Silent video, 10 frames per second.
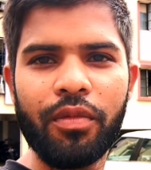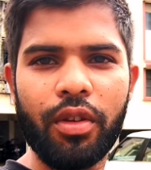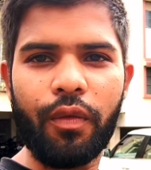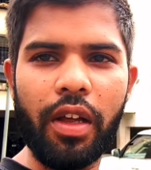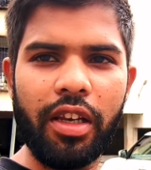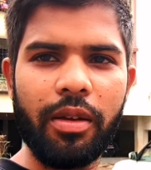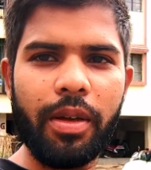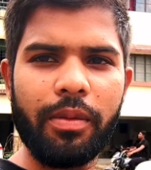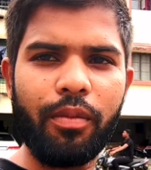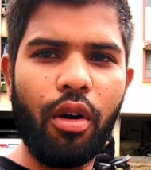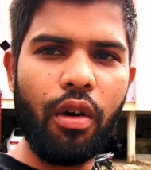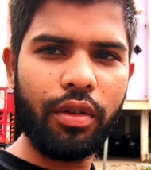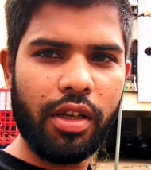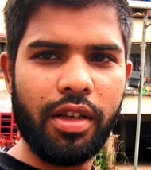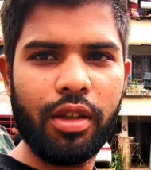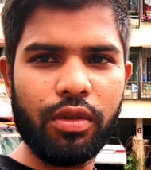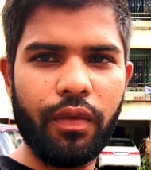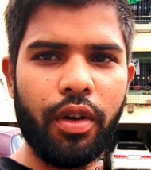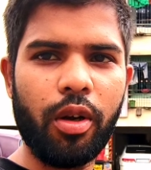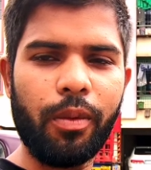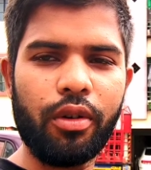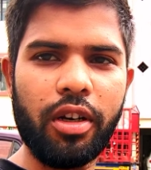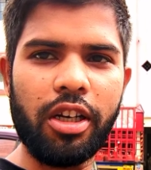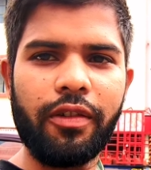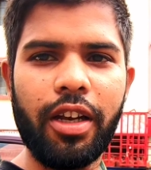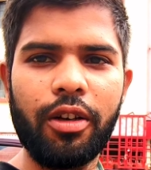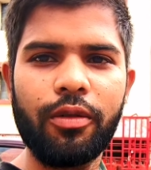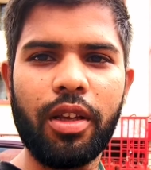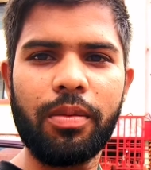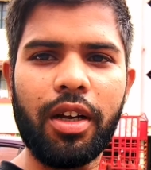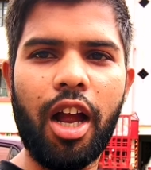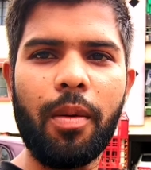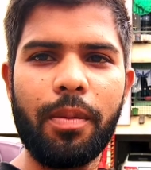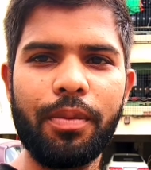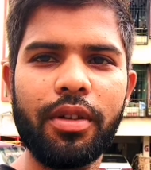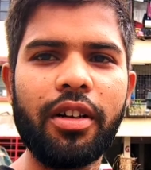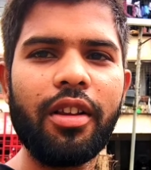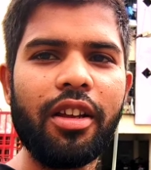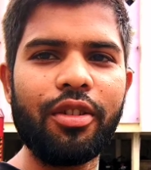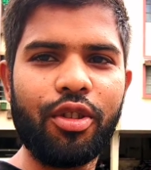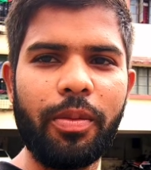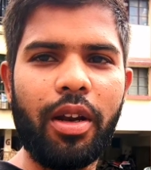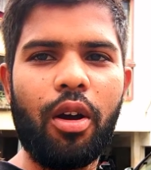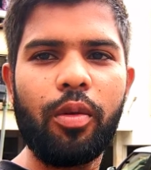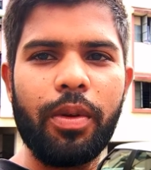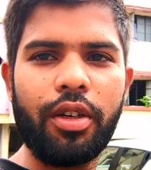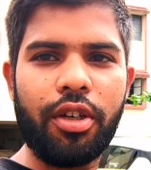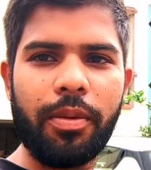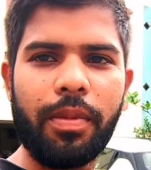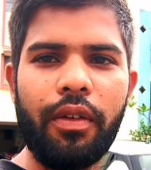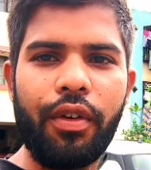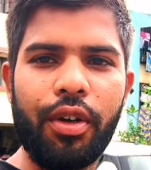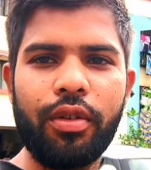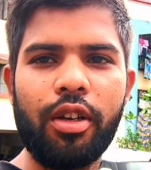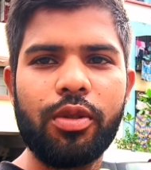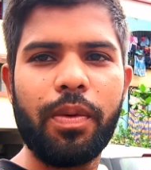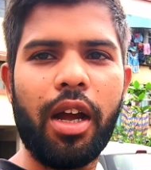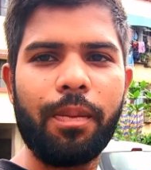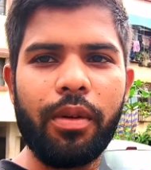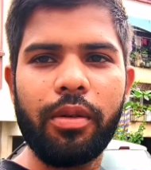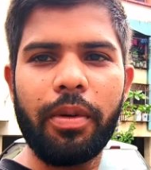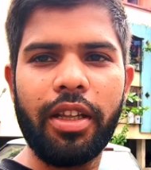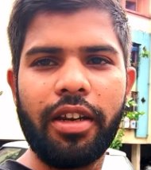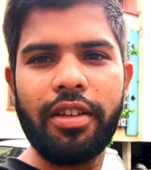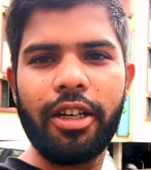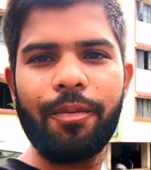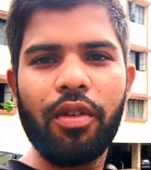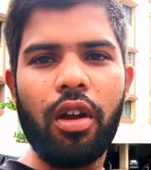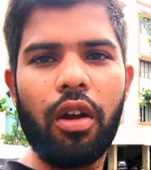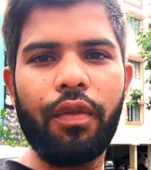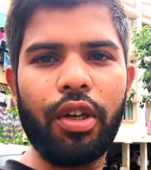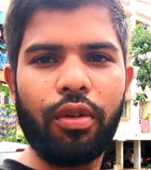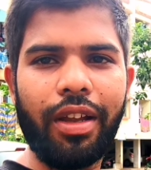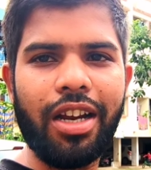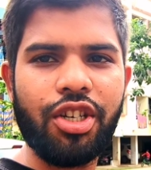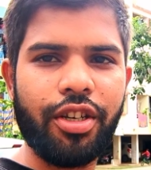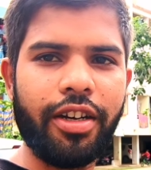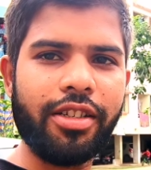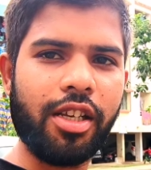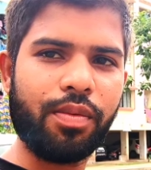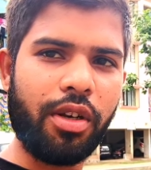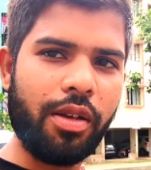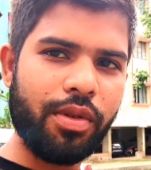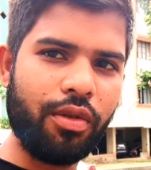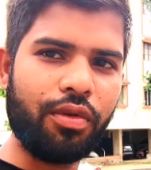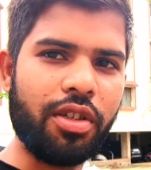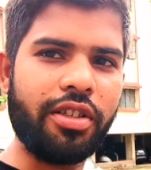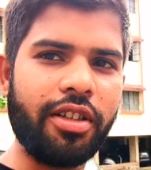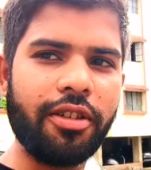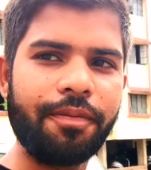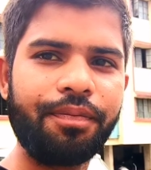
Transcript: तो फाइनली मैं बहुत ही जल्द उस वीडियो को अपलोड करने वाला हूँ तब तक आप जो मेरा और भी ट्रिप का वीडियो था उस पर आप बने रहिए और वीडियो को लाइक शेयर एंड सब्सक्राइब जरूर कीजिए